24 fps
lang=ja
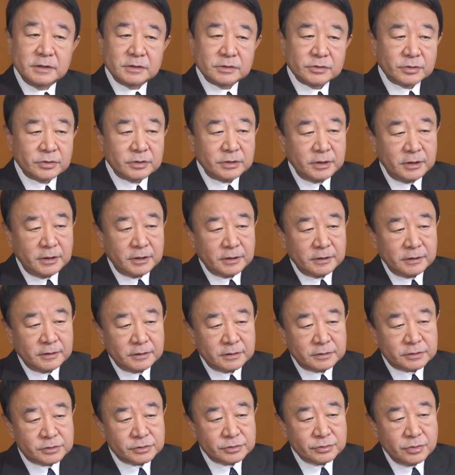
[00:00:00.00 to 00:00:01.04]
それで
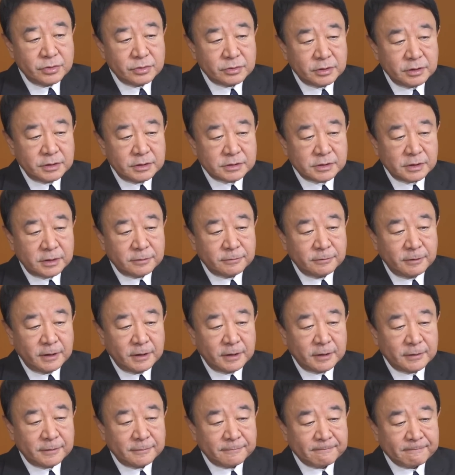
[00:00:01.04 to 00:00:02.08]
中国経済
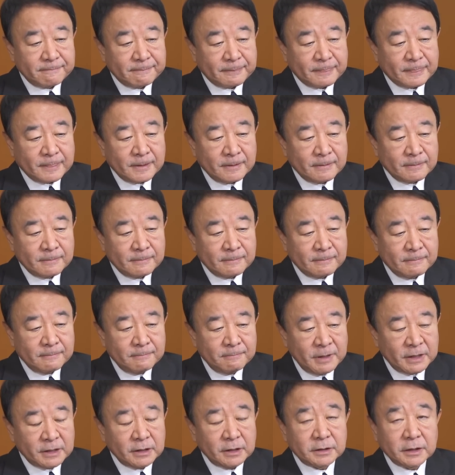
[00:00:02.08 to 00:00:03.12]
は、うん、
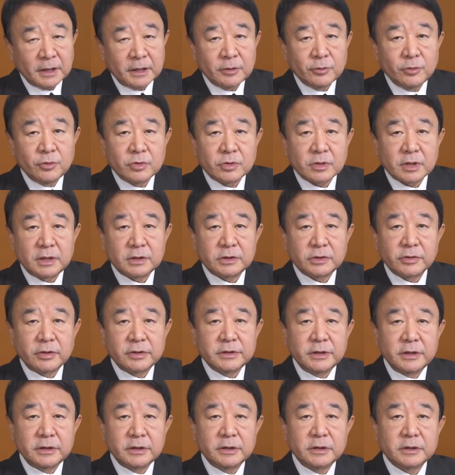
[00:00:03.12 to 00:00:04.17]
まだ大崩壊と
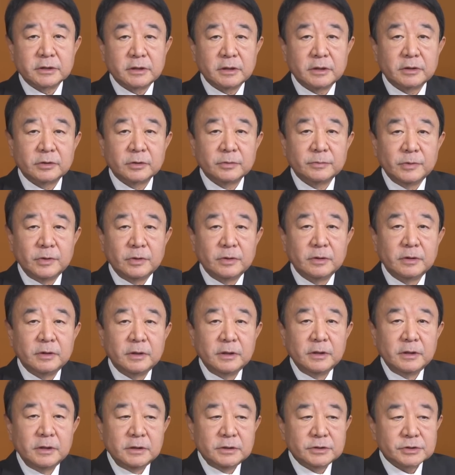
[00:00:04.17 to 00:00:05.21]
は言えないけれども
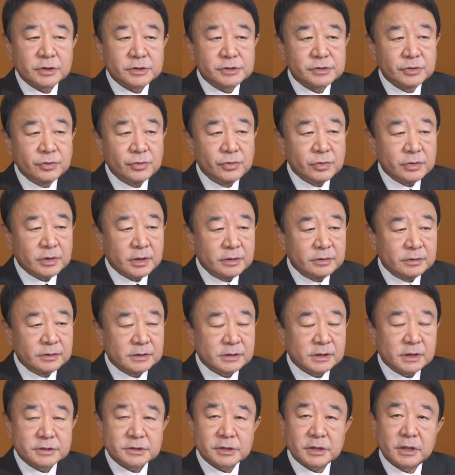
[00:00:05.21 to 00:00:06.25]
しかし崩壊の
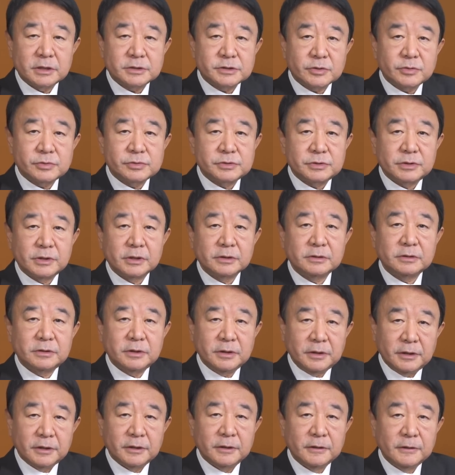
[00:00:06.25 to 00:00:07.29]
兆しがあちこちにあっ
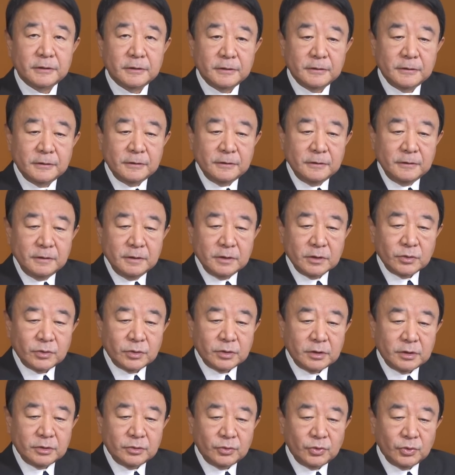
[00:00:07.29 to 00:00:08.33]
てこ
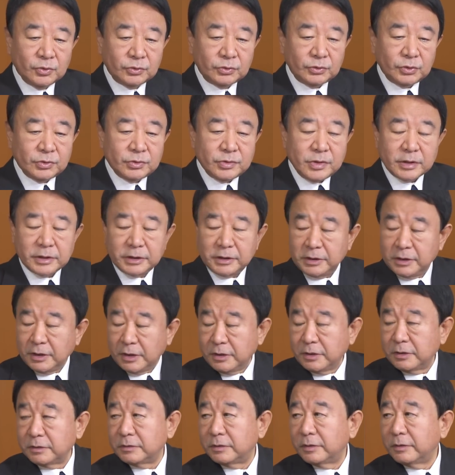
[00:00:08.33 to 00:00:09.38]
れあのほっとくわけにい
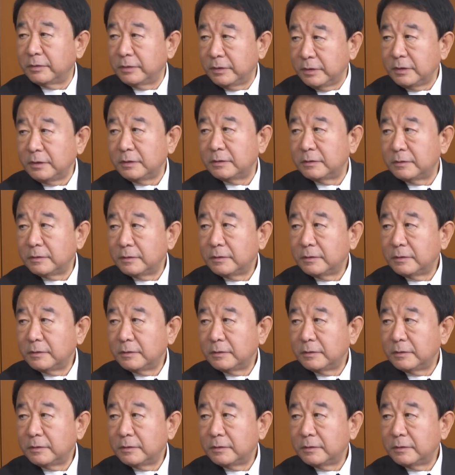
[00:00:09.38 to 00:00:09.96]
かないんだよね。